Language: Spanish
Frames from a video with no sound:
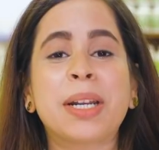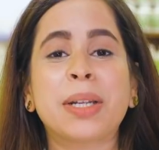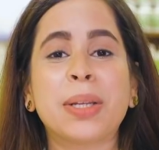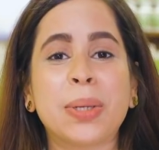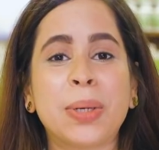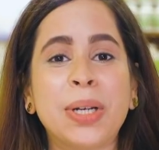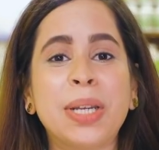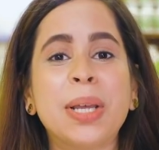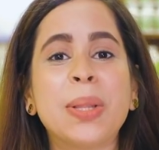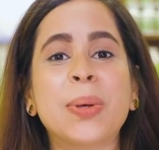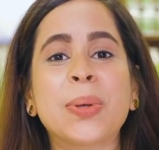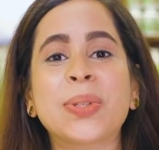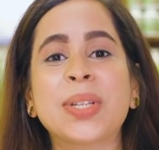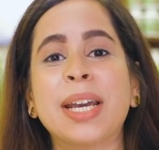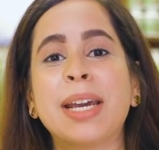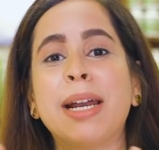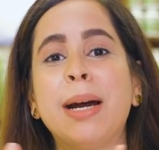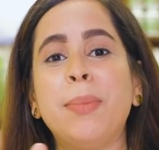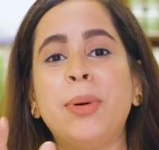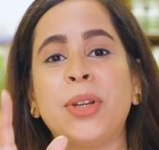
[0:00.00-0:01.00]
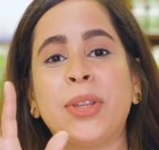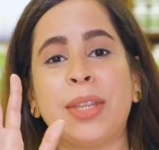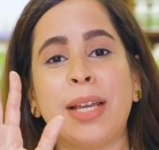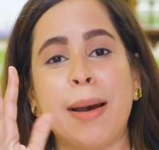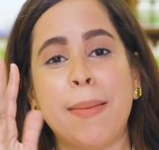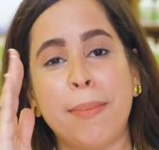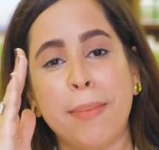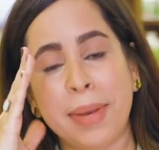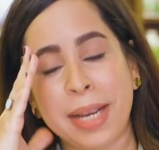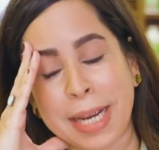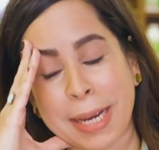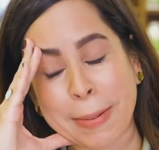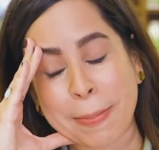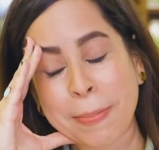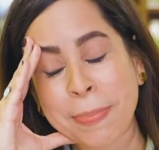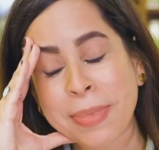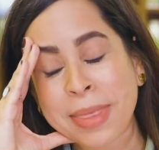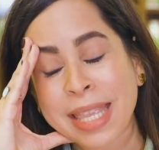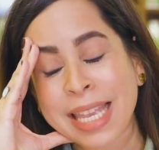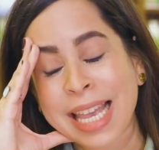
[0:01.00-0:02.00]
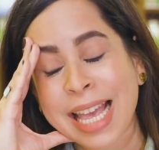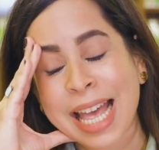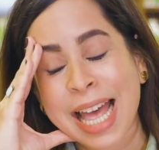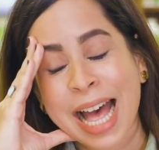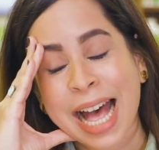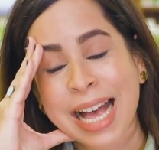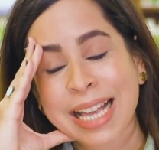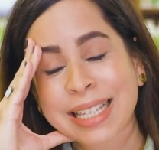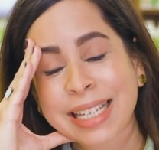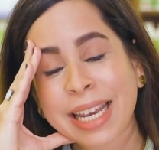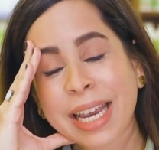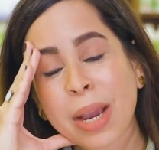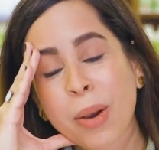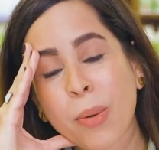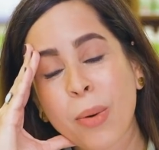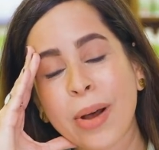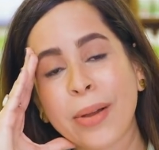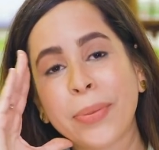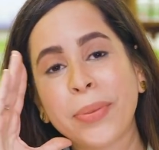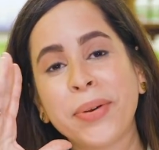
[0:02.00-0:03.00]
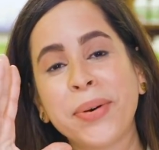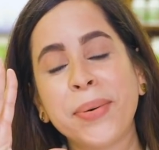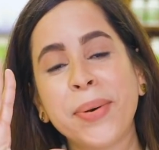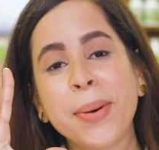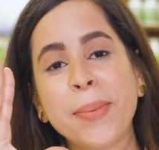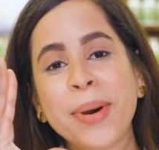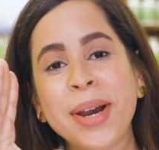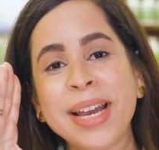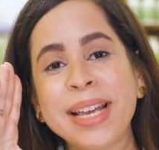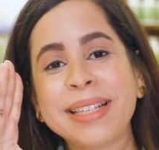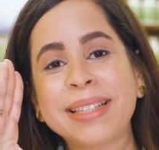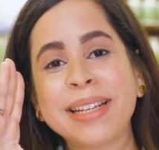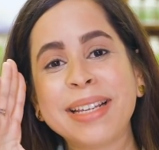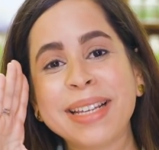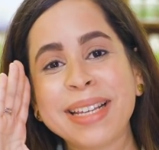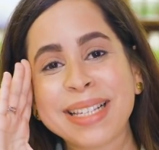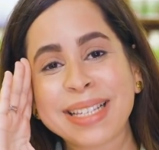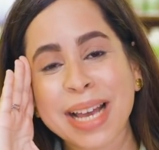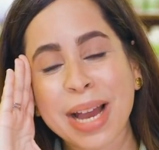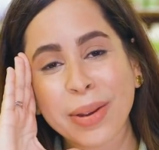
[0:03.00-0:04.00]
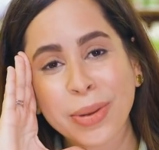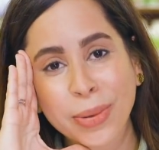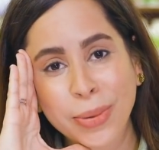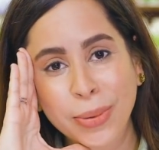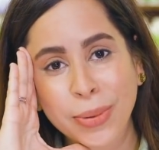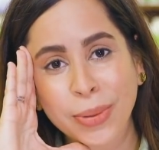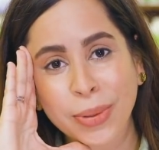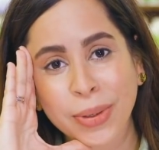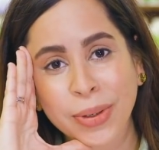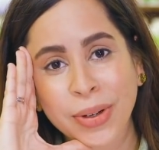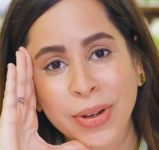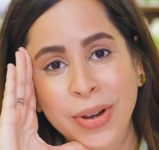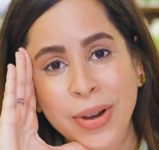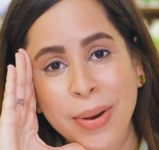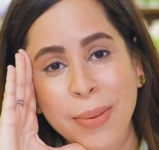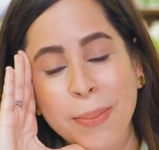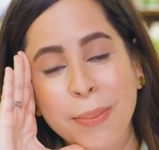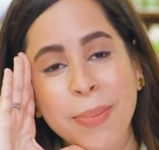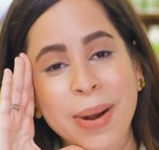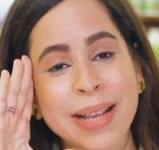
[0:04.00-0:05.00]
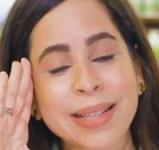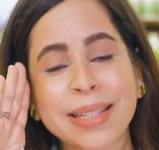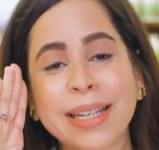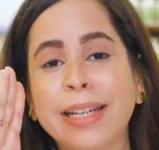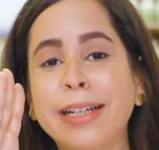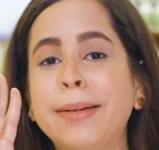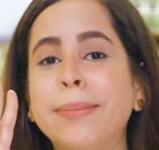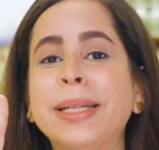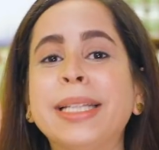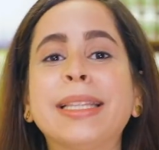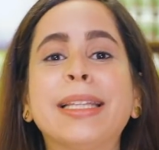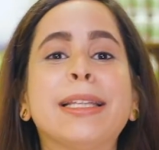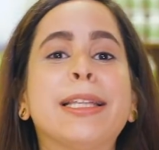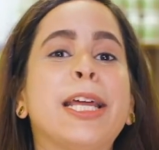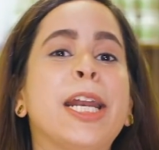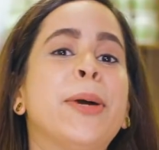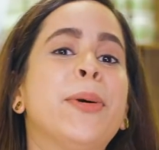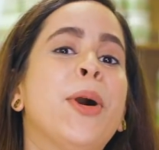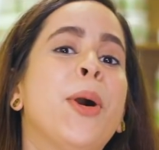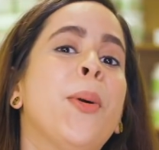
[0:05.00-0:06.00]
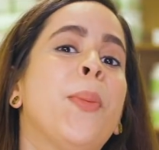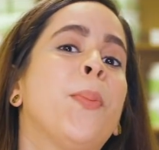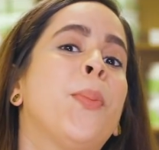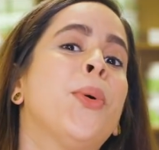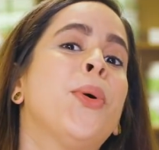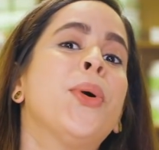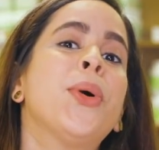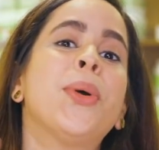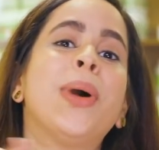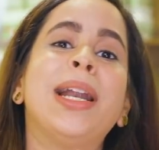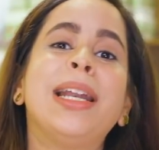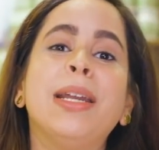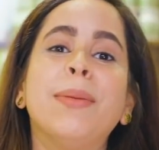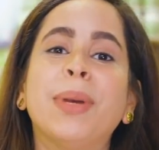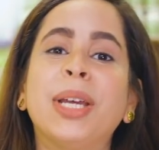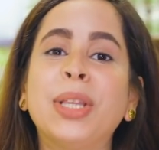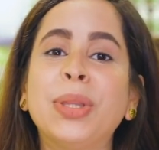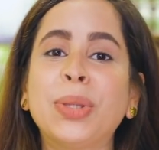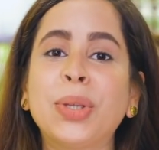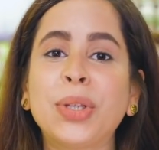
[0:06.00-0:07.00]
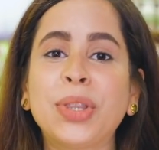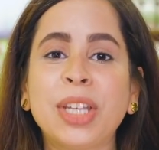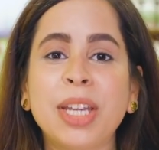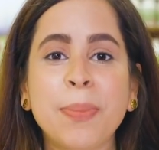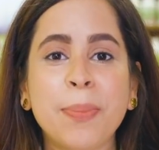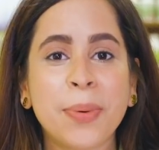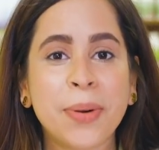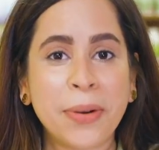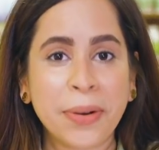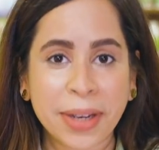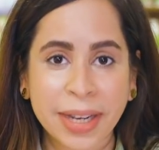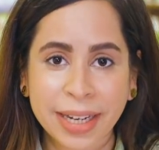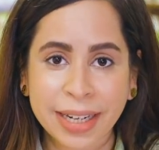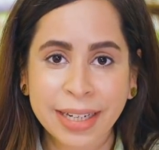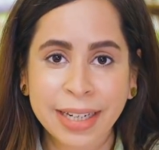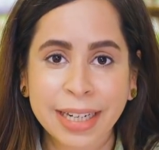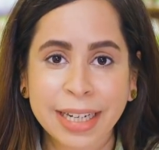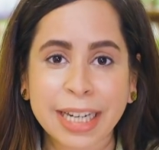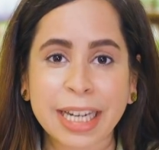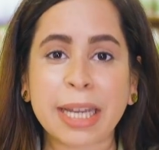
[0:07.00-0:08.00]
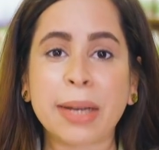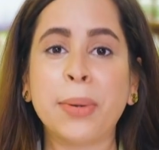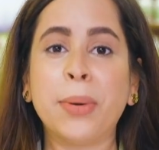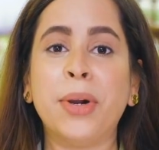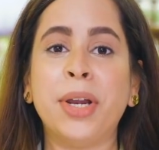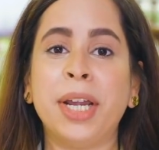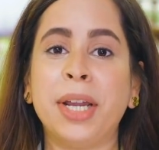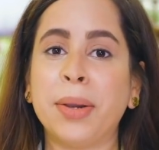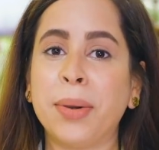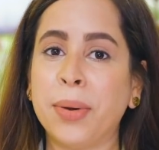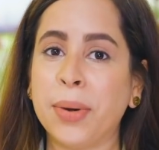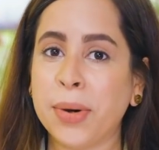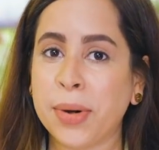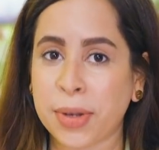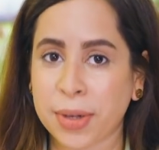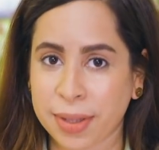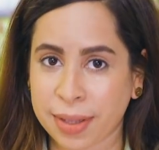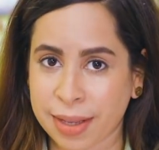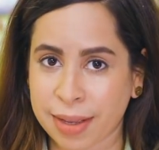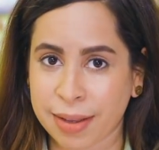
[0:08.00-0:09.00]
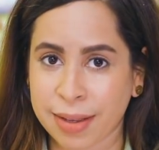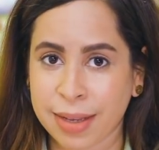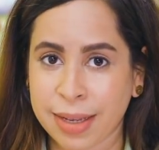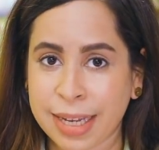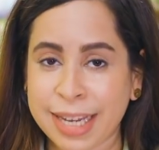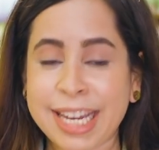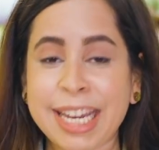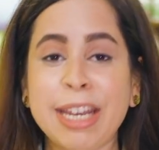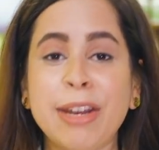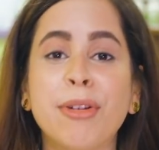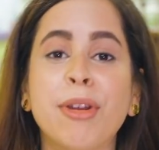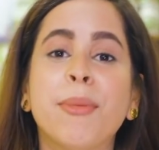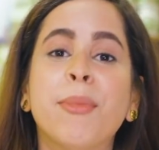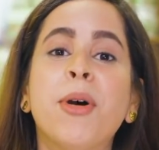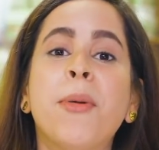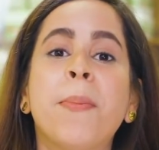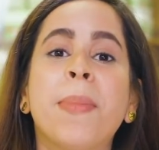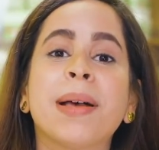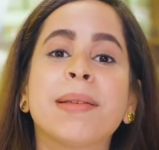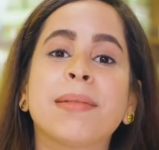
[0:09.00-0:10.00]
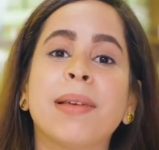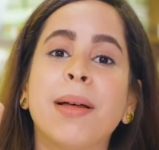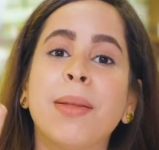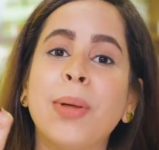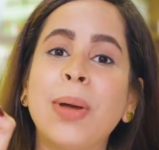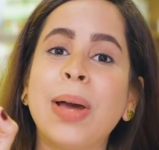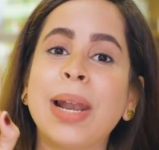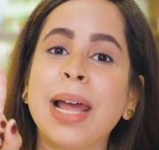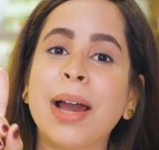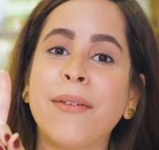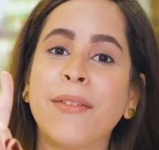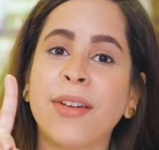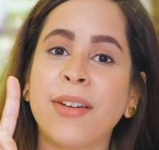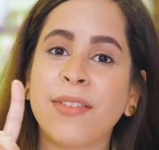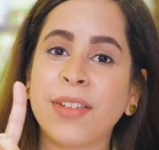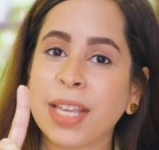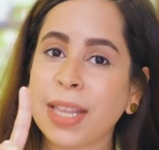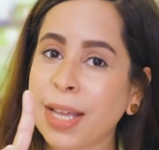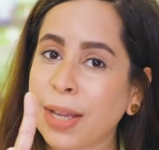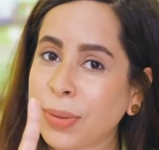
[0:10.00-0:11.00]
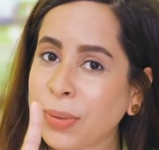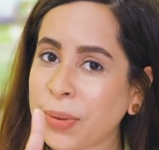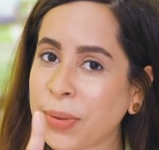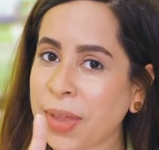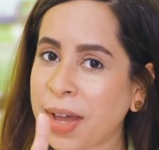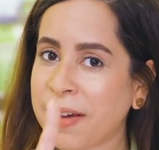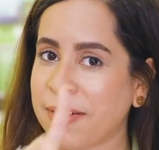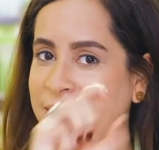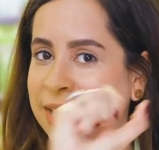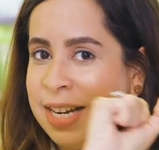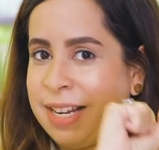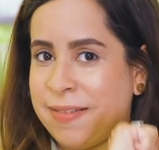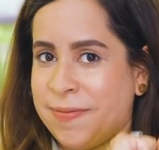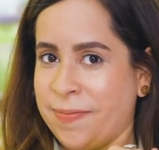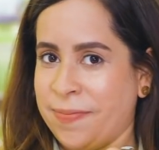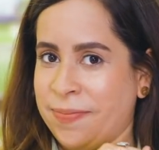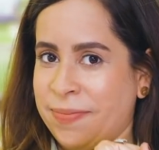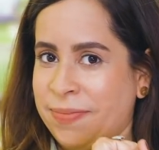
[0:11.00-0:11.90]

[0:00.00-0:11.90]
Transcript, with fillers: alrededor de 12 gramos también. Así que cuando vemos ese desayuno, básicamente tenemos puro alimento tipo E que nos engorda y no hemos pasado a la bebida todavía.